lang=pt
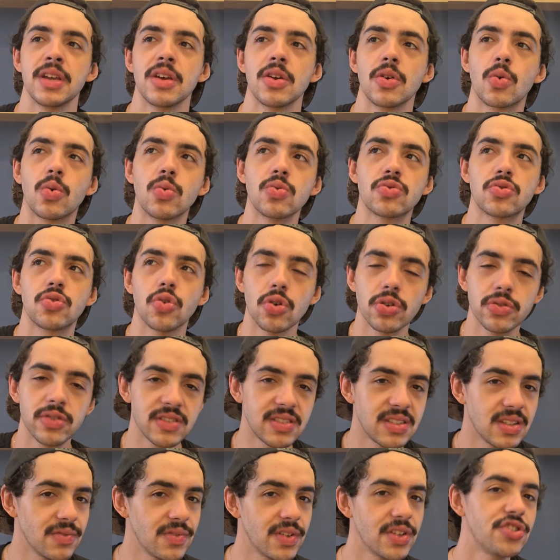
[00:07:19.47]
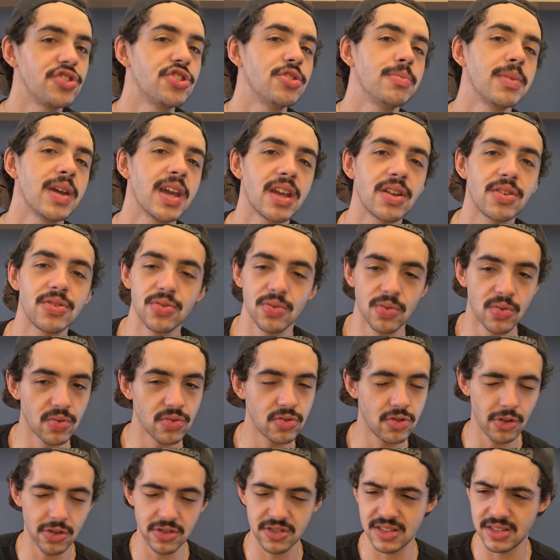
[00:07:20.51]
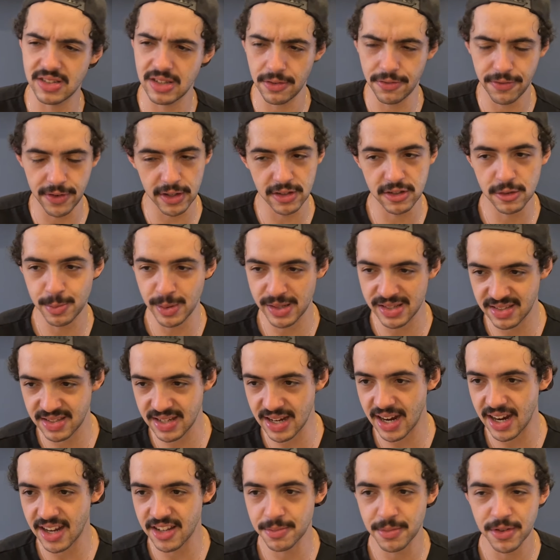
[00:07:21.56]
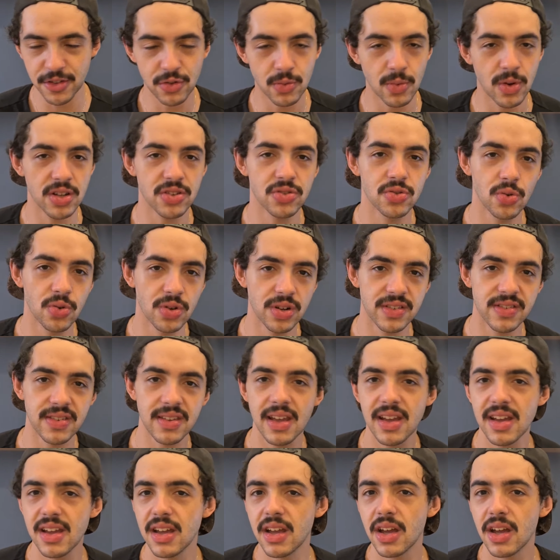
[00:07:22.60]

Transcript: com todo esse investimento, com todos esses efeitos especiais, mas com atores